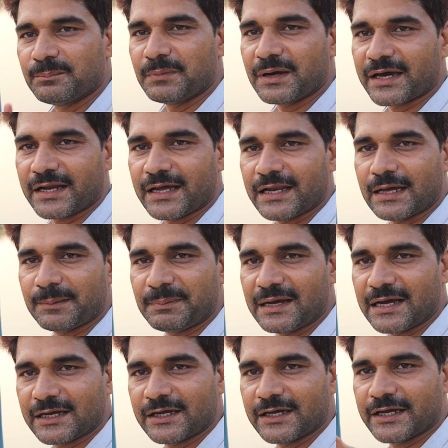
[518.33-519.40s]
मगर अल्लाह
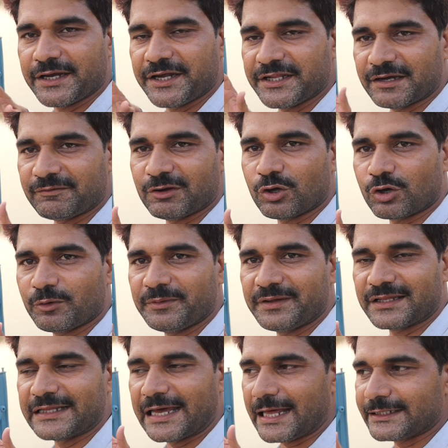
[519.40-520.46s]
पाक इंडिया वालों को भी
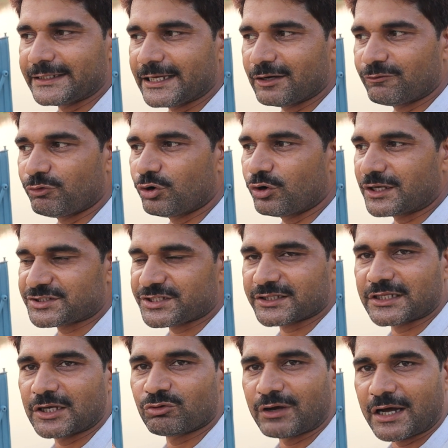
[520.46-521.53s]
हदायत दे वो अच्छे
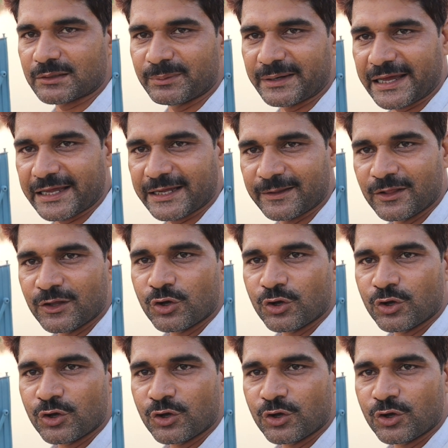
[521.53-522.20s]
तल्लुक बनाएं